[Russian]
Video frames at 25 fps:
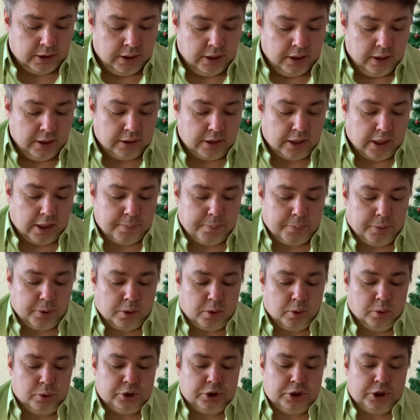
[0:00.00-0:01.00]
как
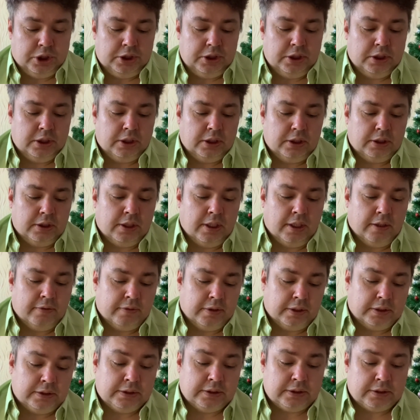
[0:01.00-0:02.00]
приключения для
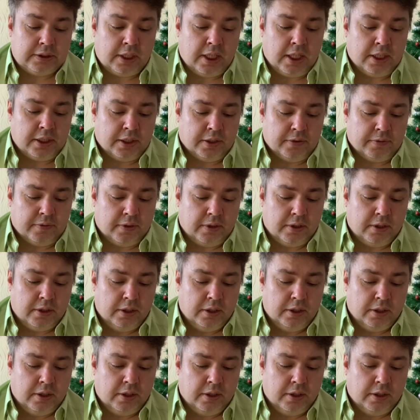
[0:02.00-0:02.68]
вас странного.